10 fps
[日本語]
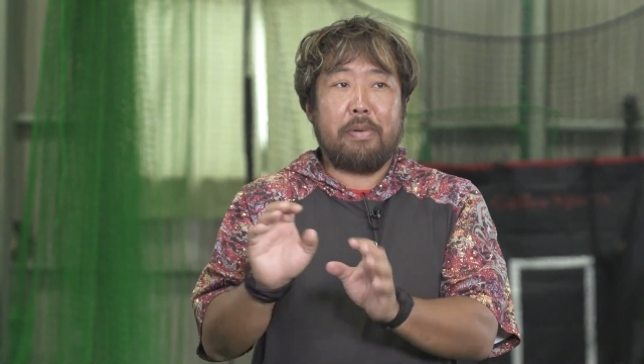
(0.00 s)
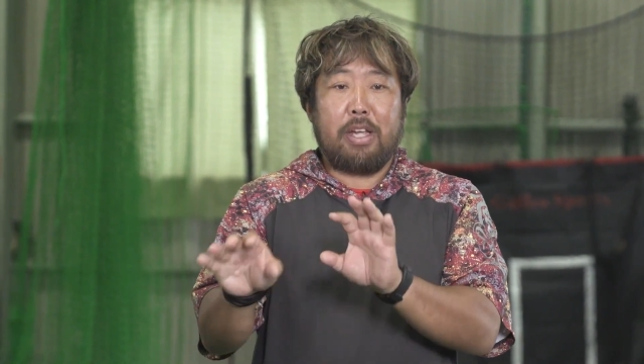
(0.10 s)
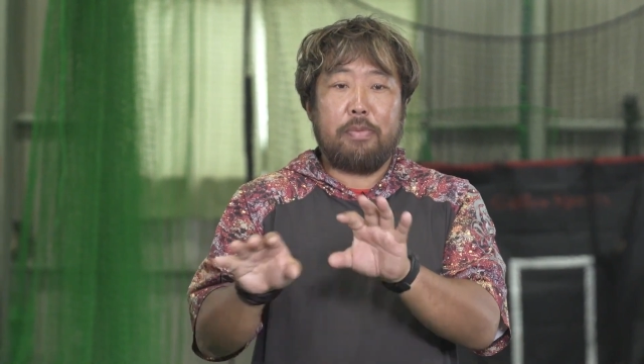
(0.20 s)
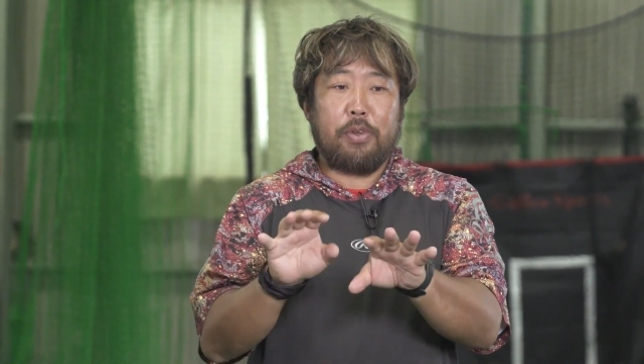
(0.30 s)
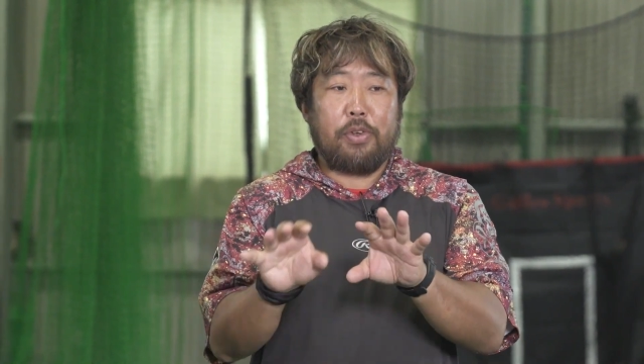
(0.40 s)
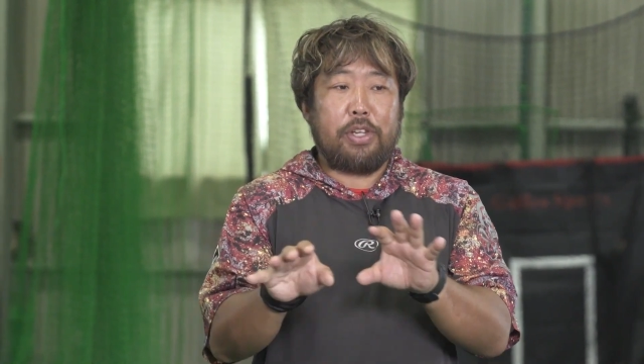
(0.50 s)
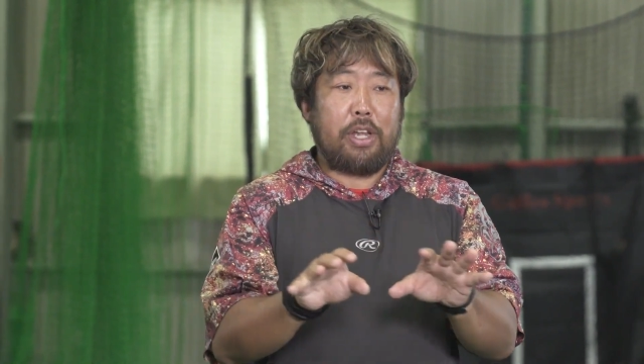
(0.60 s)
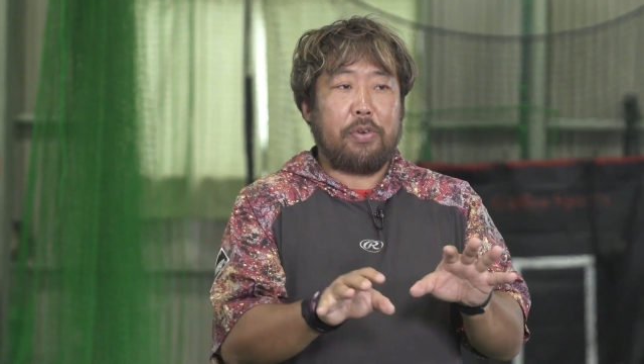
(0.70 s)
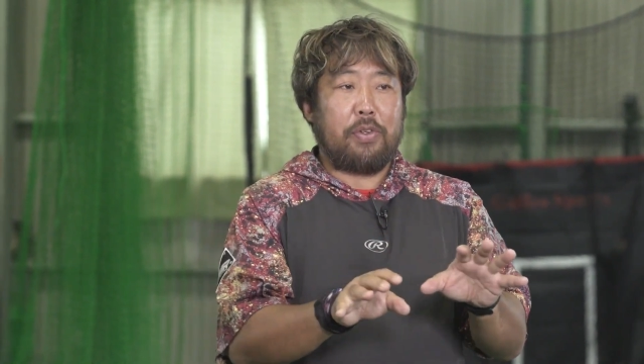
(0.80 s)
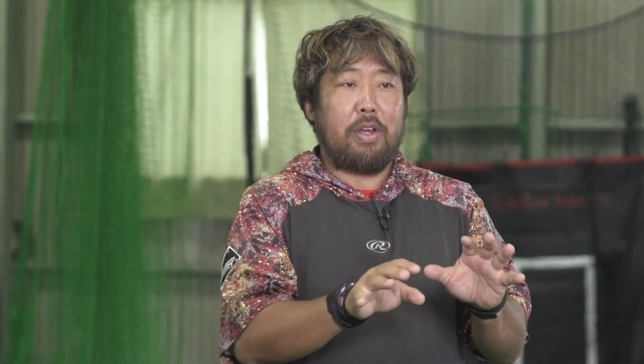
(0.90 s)
まあ紐解い
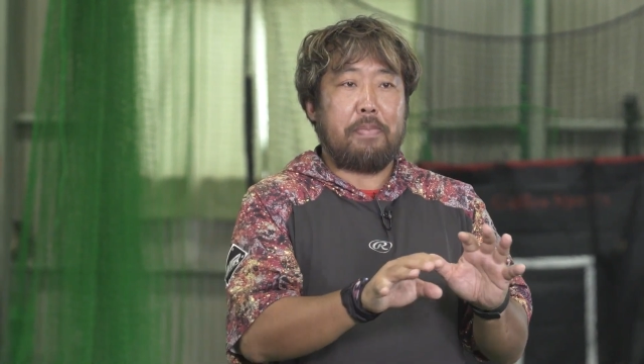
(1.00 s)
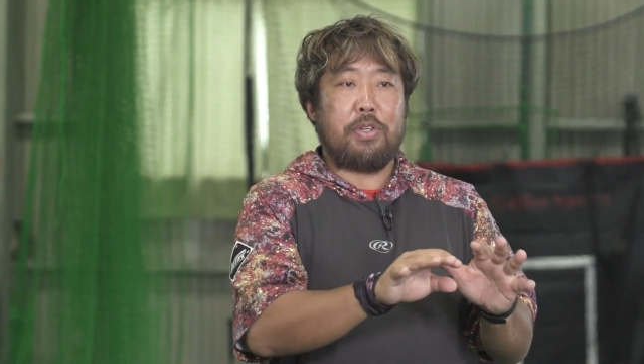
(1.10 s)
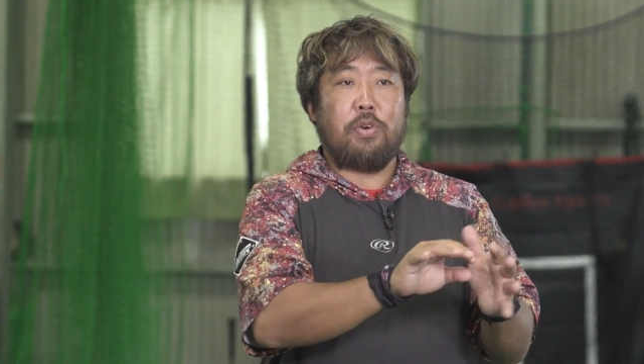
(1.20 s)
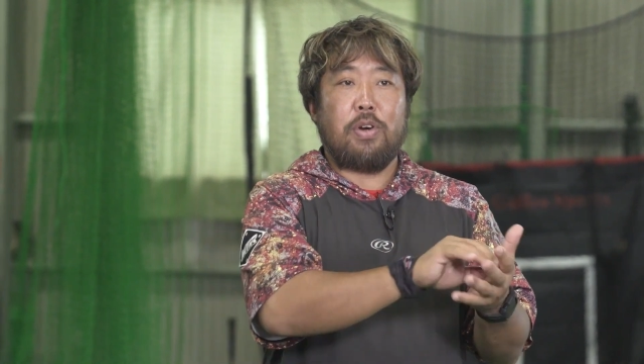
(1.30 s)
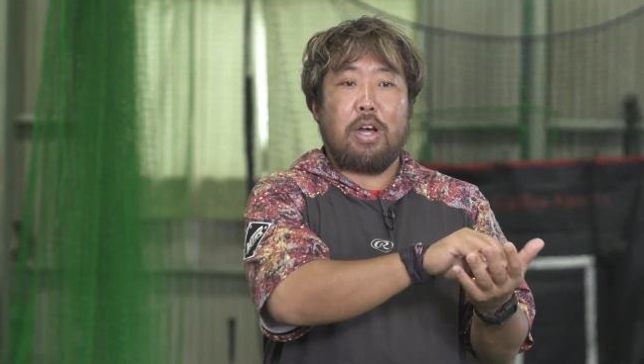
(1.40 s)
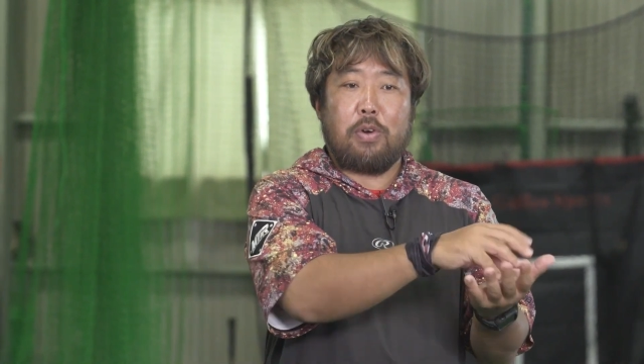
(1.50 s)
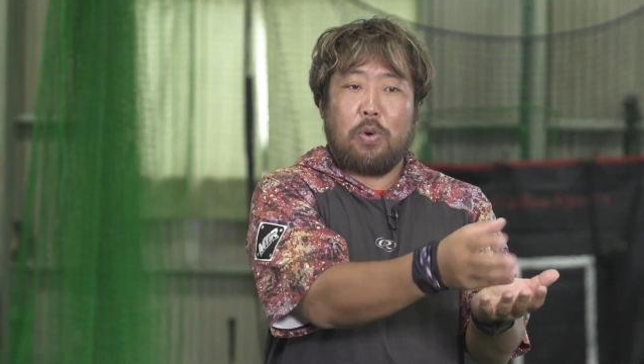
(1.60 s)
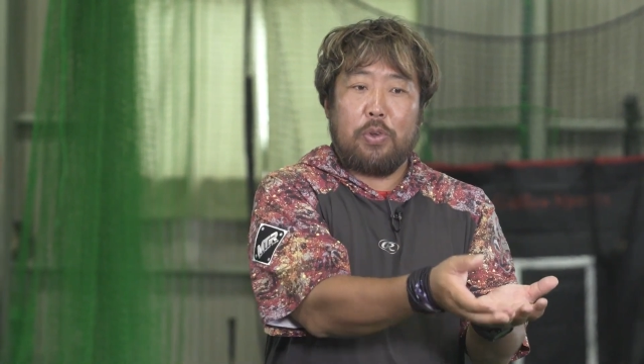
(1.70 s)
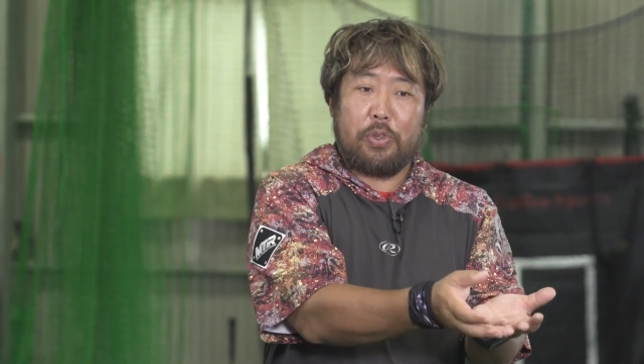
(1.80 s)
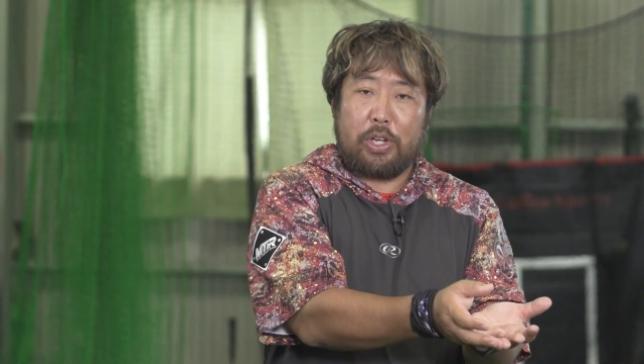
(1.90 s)
ていくとやっぱ小学
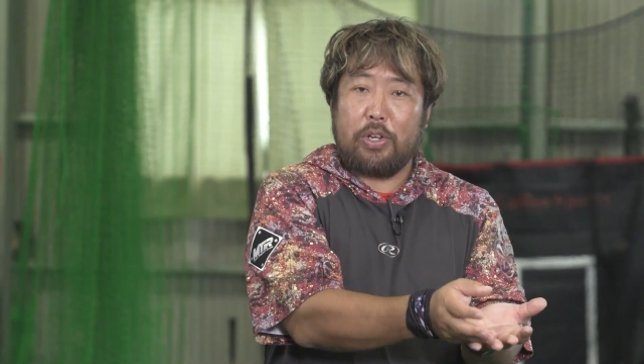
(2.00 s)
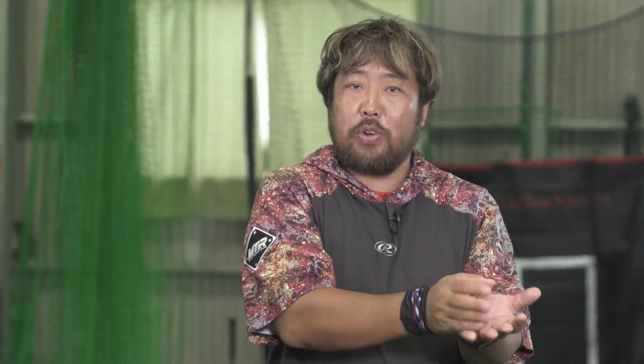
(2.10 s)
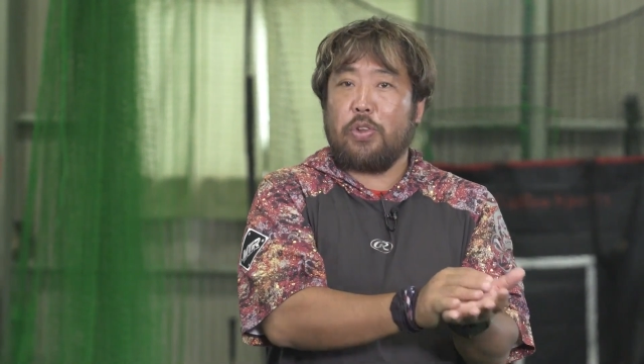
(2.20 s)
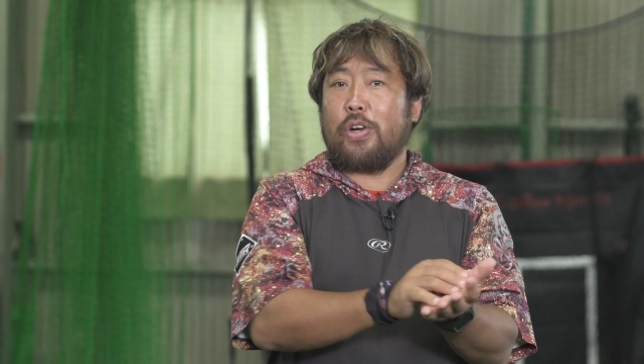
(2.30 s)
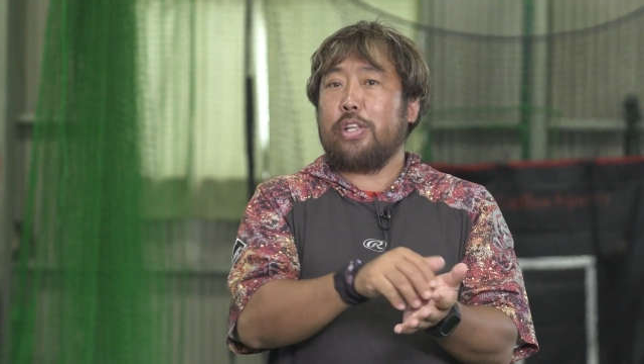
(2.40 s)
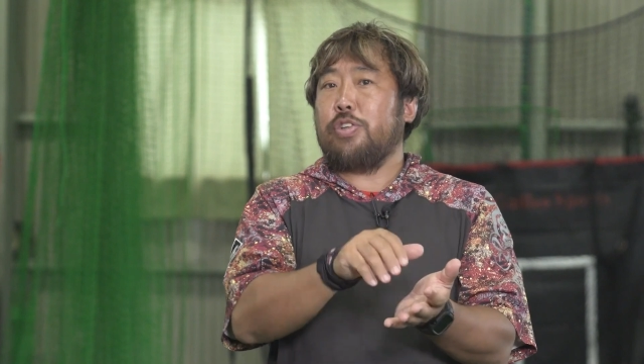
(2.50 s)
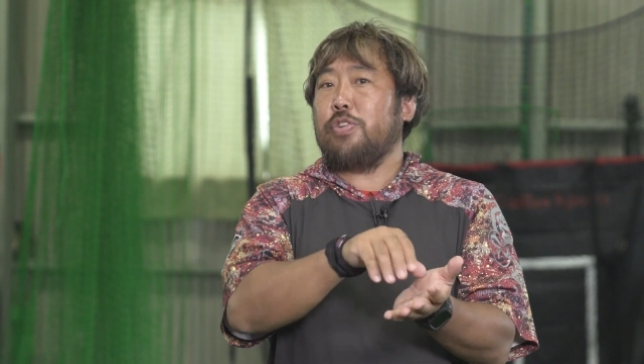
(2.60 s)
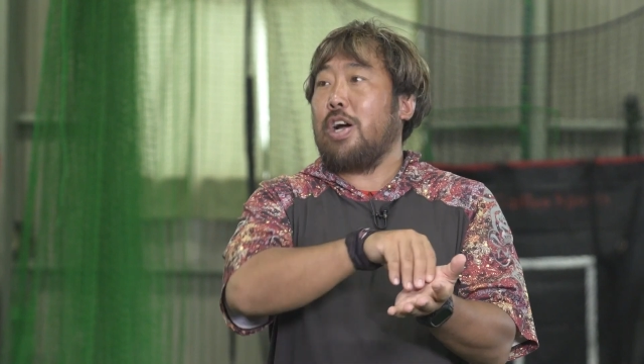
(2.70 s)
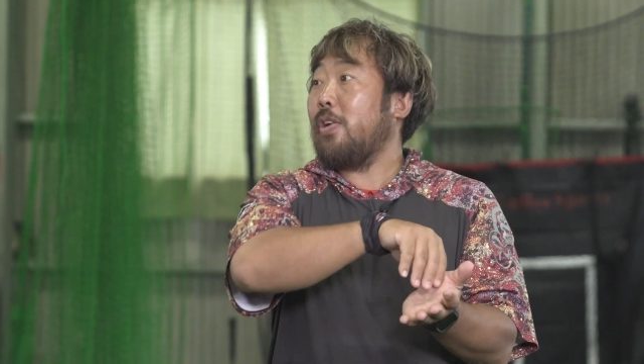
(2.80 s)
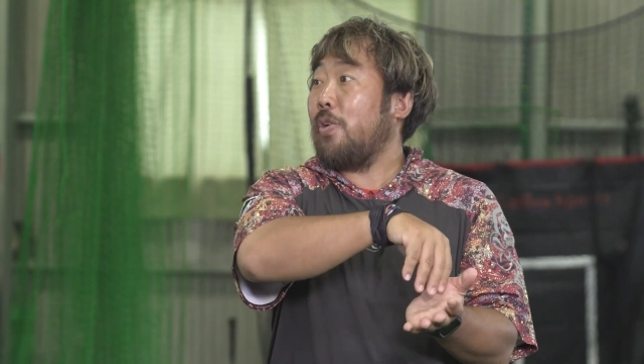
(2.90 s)
校の時のとか
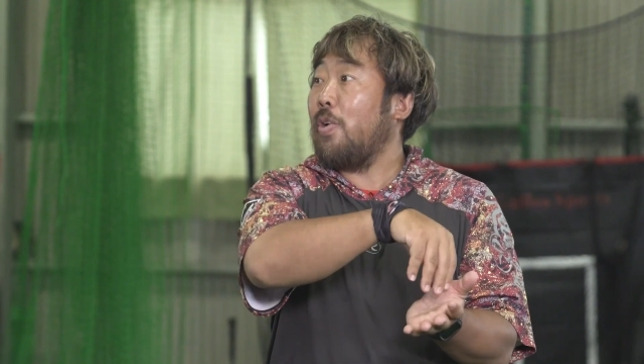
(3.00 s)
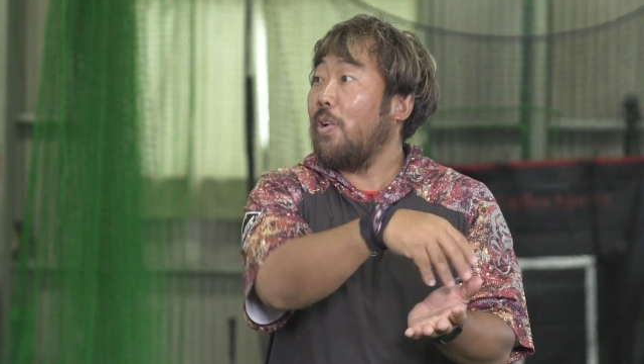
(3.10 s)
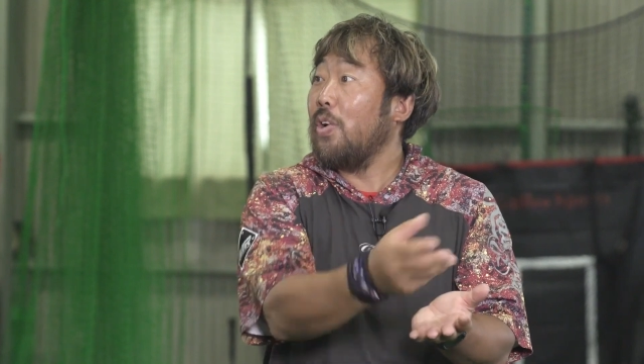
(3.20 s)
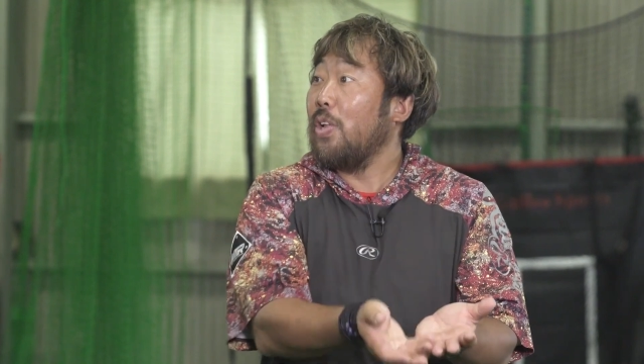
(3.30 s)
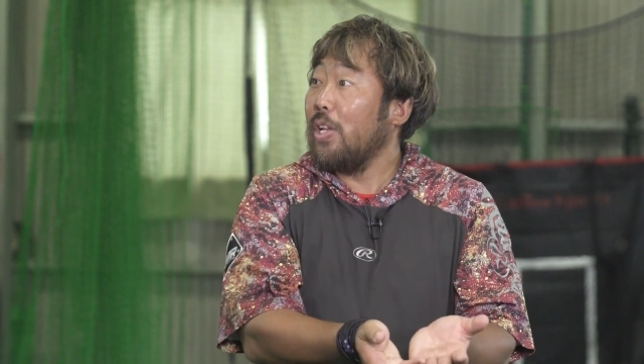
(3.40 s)
中学校、